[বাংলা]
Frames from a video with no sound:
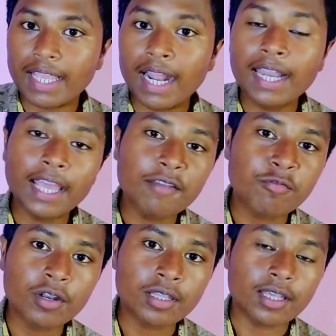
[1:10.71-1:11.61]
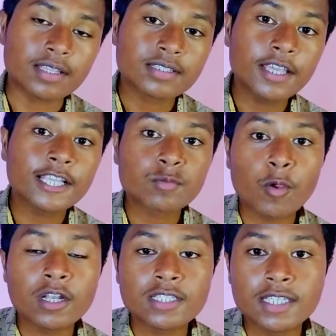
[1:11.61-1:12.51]
এখানে এই ফোনটিতে সিক্স
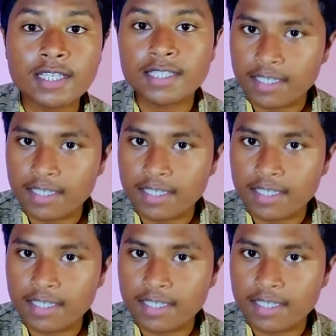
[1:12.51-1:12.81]
পয়েন্ট সিক্স